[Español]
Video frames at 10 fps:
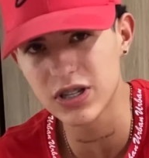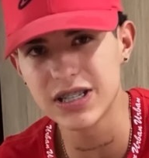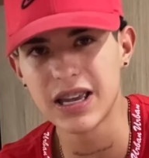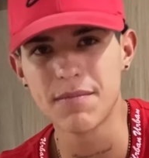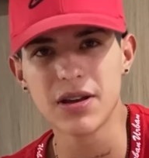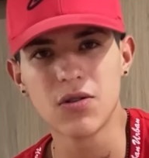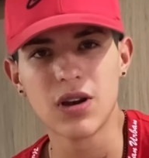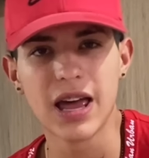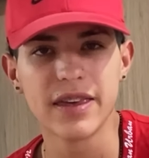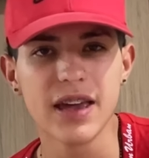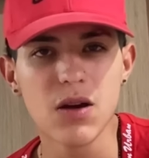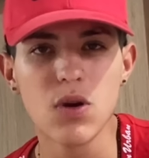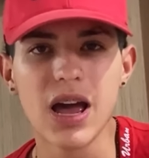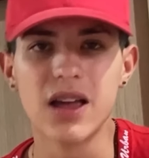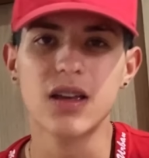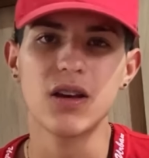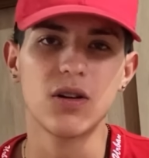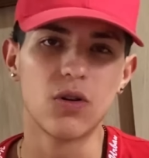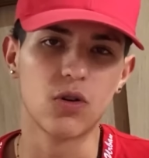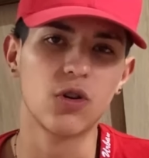sé si quedarme con la Diabla
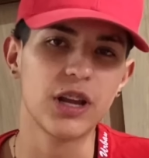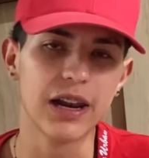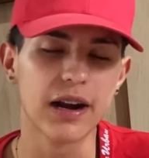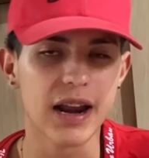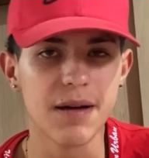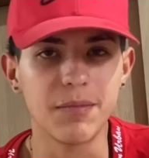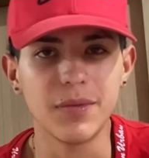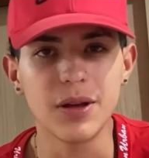o con el RAM.